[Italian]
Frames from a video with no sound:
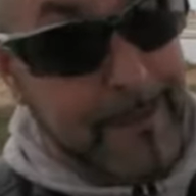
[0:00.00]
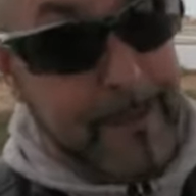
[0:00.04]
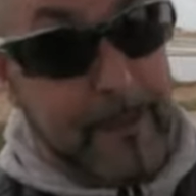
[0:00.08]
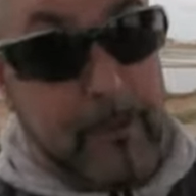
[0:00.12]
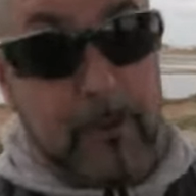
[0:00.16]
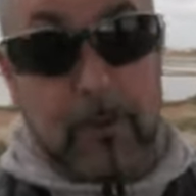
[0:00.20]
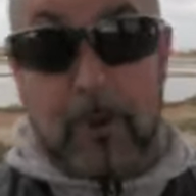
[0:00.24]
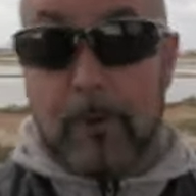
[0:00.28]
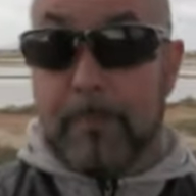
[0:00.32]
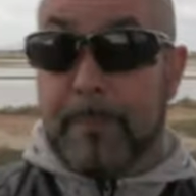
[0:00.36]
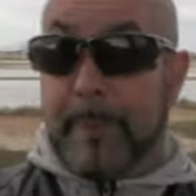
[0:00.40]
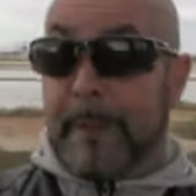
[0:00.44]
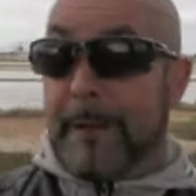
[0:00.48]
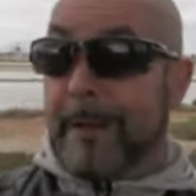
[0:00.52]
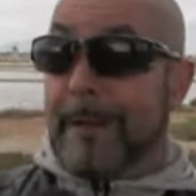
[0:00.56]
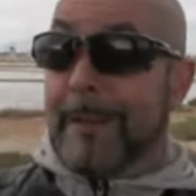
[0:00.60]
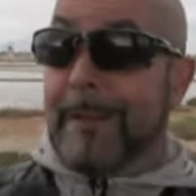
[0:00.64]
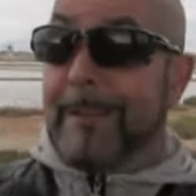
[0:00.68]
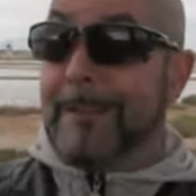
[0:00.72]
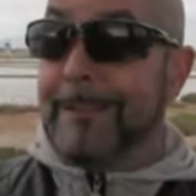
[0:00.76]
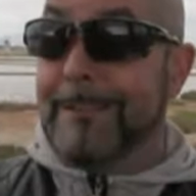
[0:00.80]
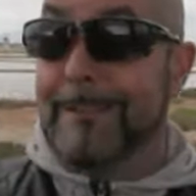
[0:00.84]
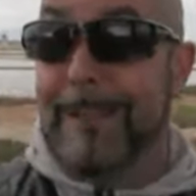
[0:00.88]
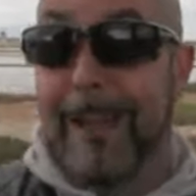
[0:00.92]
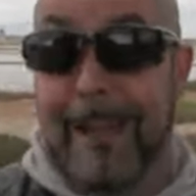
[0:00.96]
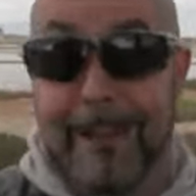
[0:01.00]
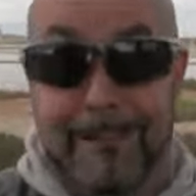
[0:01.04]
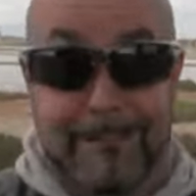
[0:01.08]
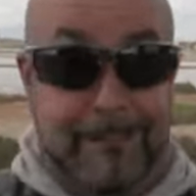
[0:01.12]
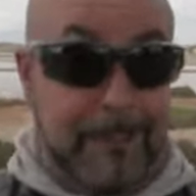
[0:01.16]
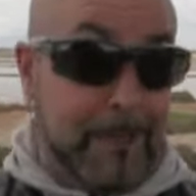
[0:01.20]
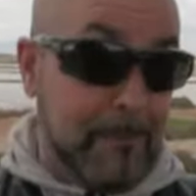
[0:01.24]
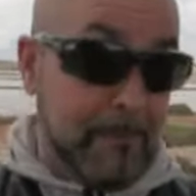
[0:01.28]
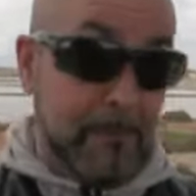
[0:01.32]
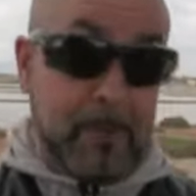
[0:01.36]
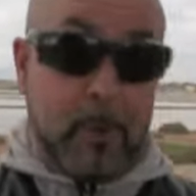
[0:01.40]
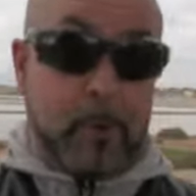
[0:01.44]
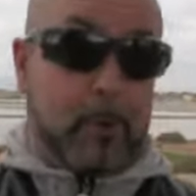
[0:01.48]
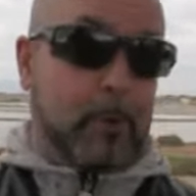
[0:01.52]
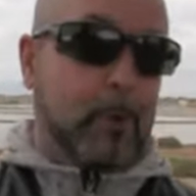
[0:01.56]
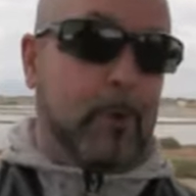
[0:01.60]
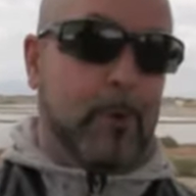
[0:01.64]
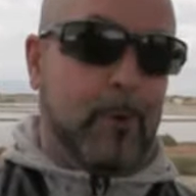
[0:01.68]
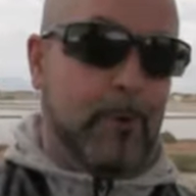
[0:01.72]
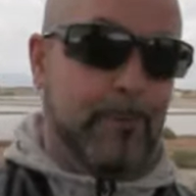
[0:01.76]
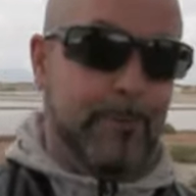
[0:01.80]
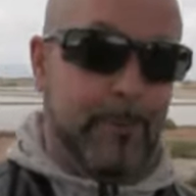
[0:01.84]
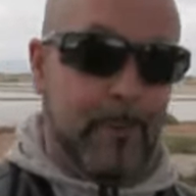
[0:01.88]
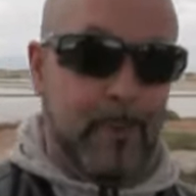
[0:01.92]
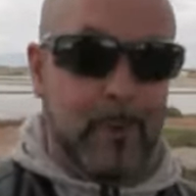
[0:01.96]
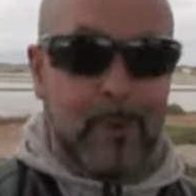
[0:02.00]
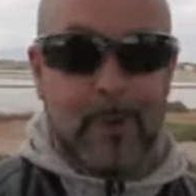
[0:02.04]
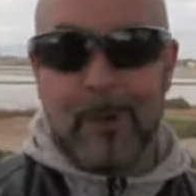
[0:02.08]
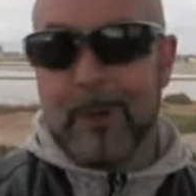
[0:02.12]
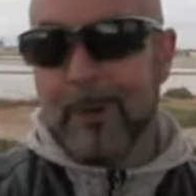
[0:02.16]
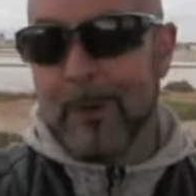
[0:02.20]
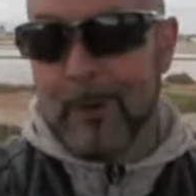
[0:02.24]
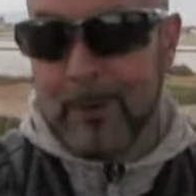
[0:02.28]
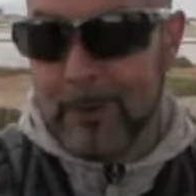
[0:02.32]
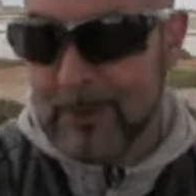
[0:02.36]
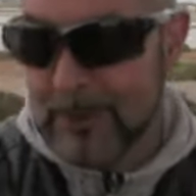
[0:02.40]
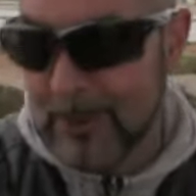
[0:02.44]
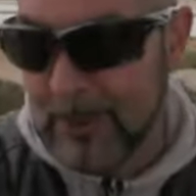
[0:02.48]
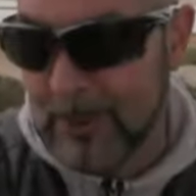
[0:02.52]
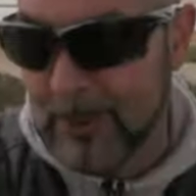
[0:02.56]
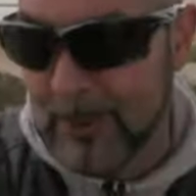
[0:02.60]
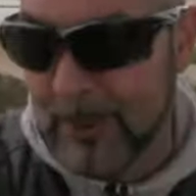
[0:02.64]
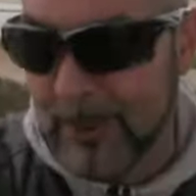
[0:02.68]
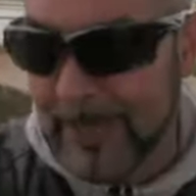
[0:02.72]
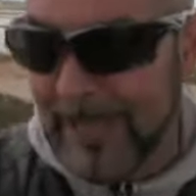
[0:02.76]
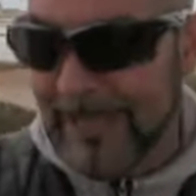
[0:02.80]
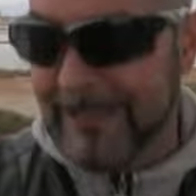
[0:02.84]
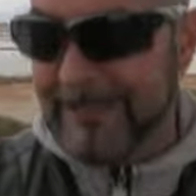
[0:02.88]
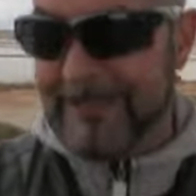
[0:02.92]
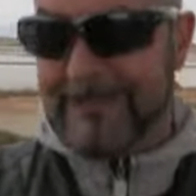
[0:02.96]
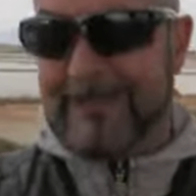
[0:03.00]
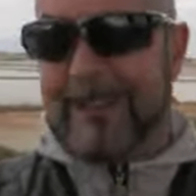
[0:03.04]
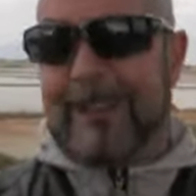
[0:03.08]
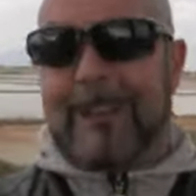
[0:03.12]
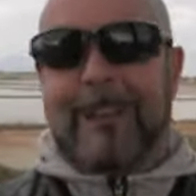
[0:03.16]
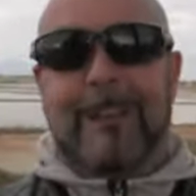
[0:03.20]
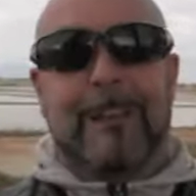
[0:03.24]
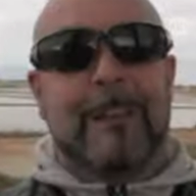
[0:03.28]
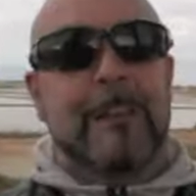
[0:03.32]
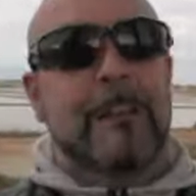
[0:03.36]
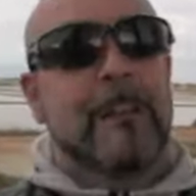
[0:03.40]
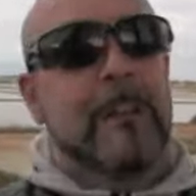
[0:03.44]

euro per darti il mio corpo non sono niente.